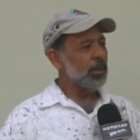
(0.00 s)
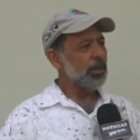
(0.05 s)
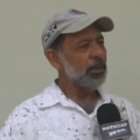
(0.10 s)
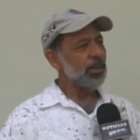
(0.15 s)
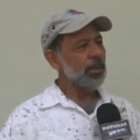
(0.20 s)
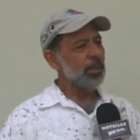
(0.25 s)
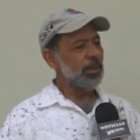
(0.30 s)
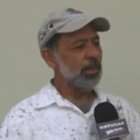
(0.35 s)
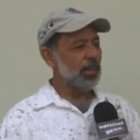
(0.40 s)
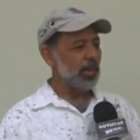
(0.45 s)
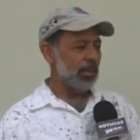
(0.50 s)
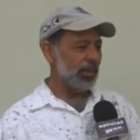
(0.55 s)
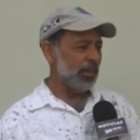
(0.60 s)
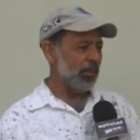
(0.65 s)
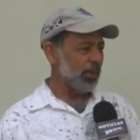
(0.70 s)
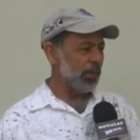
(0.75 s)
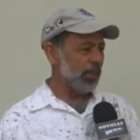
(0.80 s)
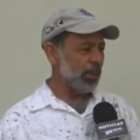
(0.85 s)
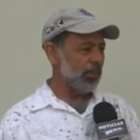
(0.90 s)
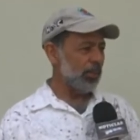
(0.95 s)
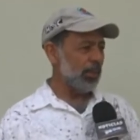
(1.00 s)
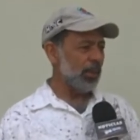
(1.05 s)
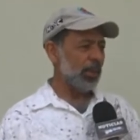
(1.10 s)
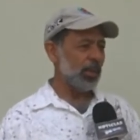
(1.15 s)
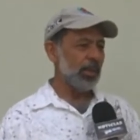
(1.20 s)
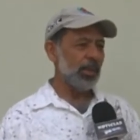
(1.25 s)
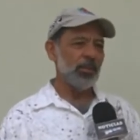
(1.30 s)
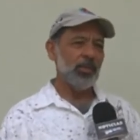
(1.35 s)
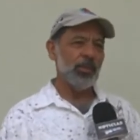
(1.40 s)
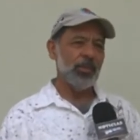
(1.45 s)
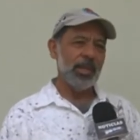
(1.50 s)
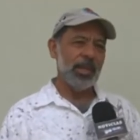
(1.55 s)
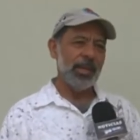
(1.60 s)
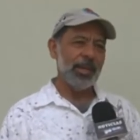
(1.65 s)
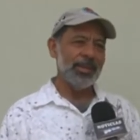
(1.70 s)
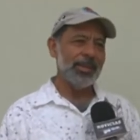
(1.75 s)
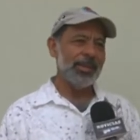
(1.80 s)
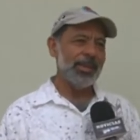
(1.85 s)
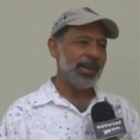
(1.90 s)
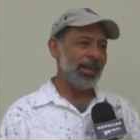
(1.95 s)
tienen el defecto de que no
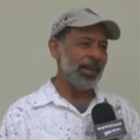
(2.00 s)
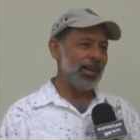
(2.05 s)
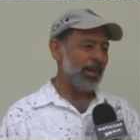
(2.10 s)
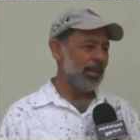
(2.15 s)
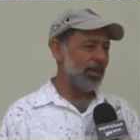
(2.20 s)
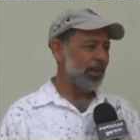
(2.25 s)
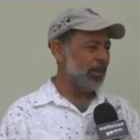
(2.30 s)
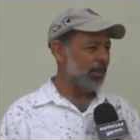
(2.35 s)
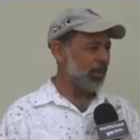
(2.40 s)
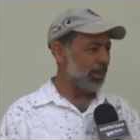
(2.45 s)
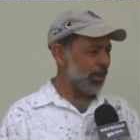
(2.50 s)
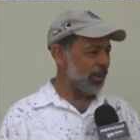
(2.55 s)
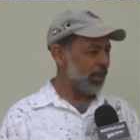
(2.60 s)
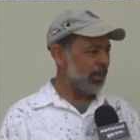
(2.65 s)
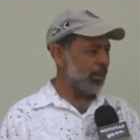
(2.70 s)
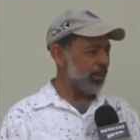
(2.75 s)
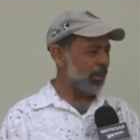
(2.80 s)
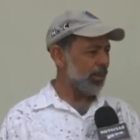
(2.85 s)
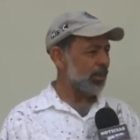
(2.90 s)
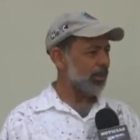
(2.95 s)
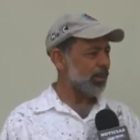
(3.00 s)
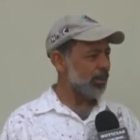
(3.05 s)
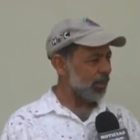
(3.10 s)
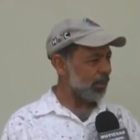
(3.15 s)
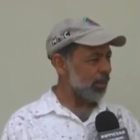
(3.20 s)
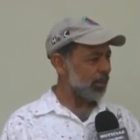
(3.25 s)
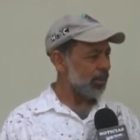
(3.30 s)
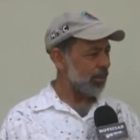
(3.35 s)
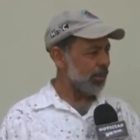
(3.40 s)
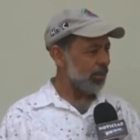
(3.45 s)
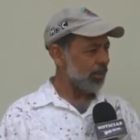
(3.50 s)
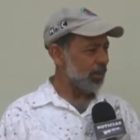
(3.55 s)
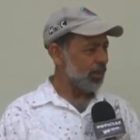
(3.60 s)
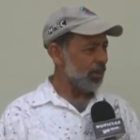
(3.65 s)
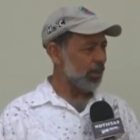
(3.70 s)
dan la calidad en taza,